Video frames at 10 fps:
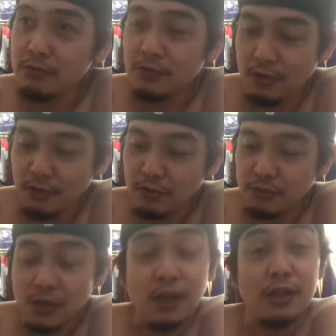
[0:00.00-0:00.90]
oh
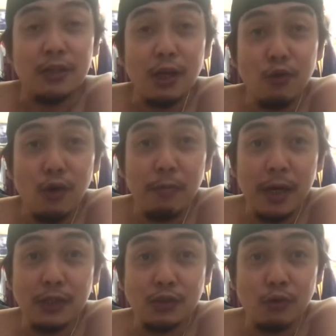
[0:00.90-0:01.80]
dalawa
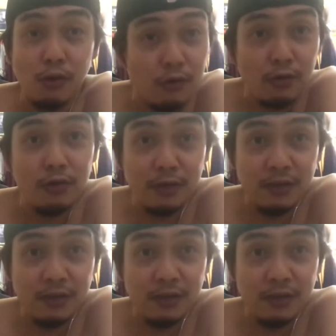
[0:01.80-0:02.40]
abides to all